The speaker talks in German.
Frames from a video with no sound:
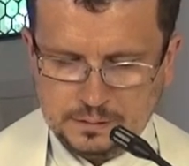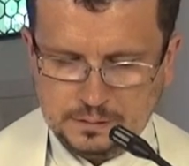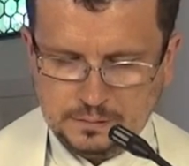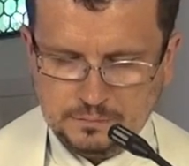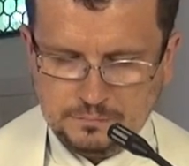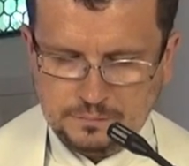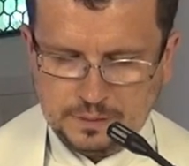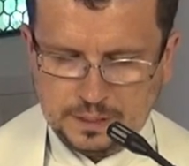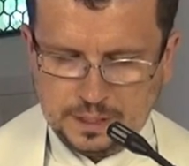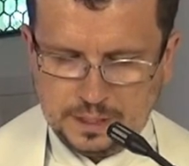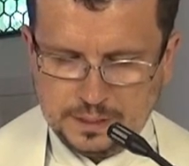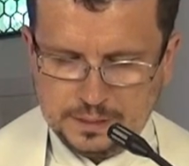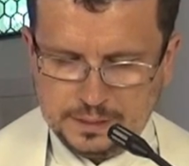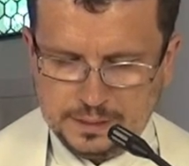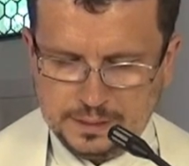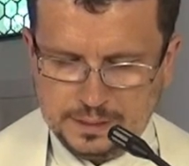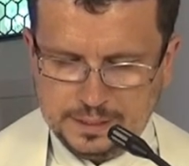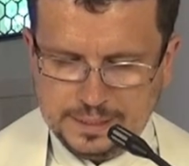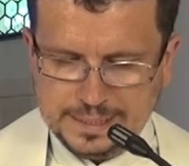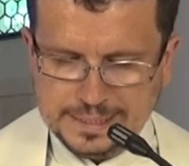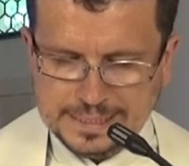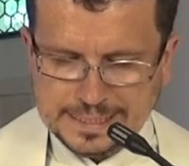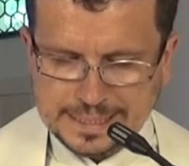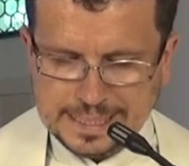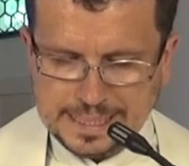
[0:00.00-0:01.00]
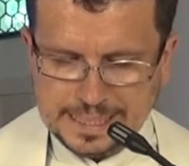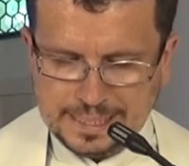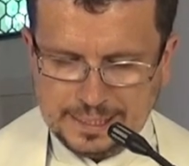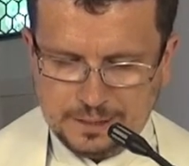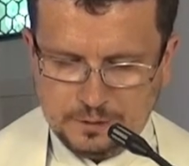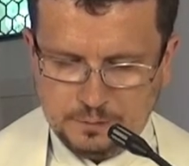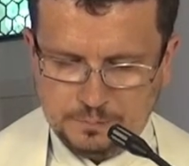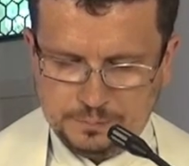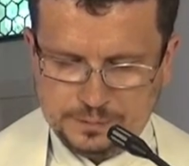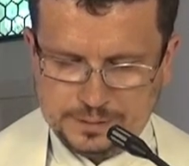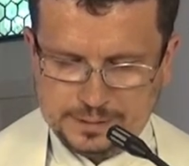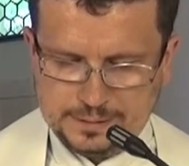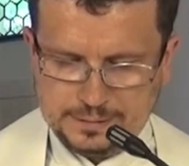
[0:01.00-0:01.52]
Wer an ihn
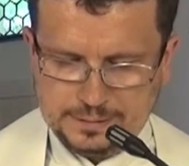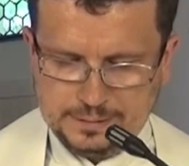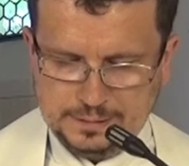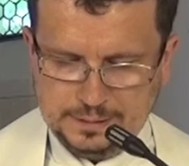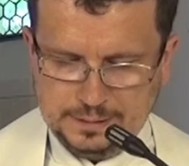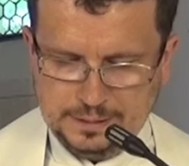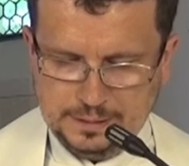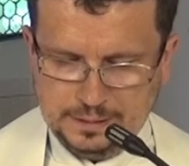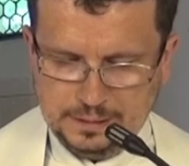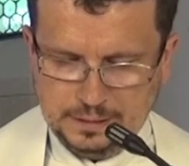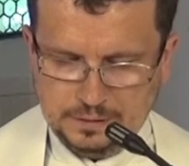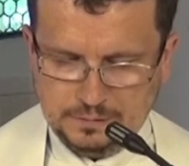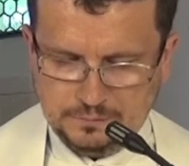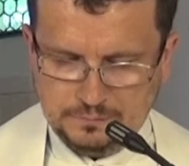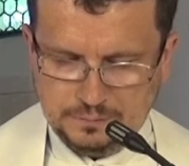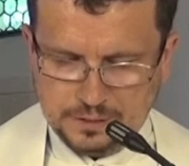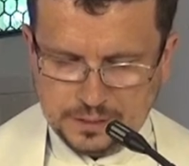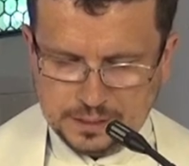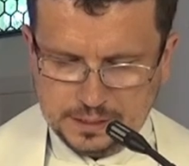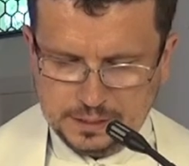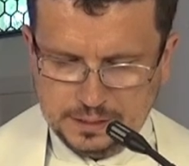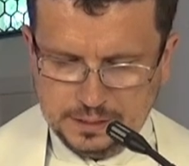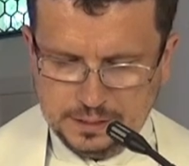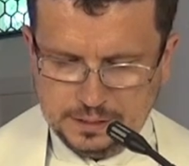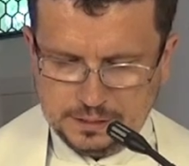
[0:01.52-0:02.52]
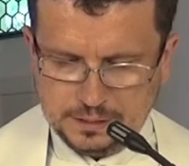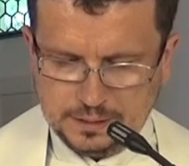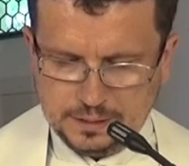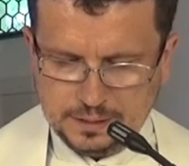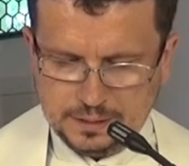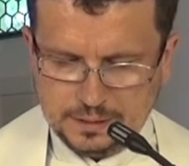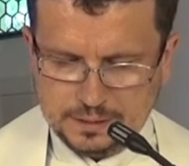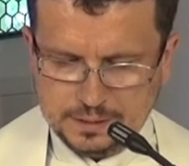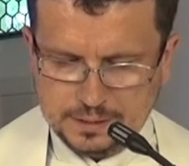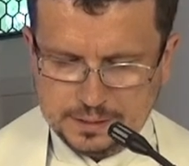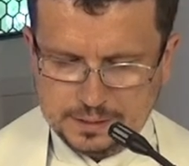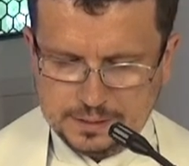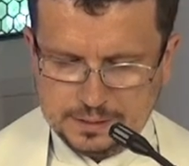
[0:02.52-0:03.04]
glaubt, wird nicht
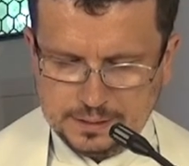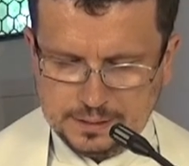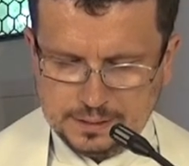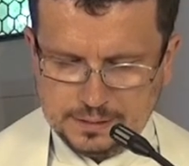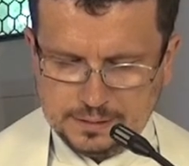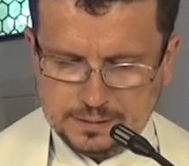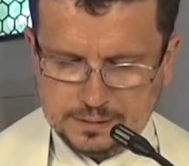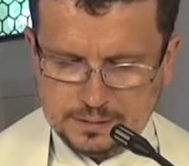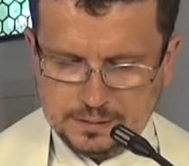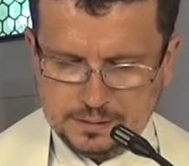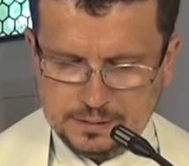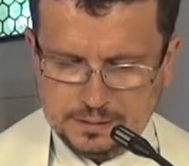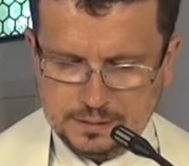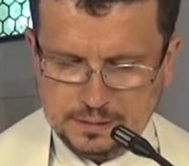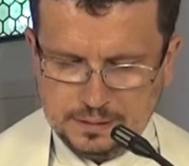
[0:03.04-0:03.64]
gerichtet.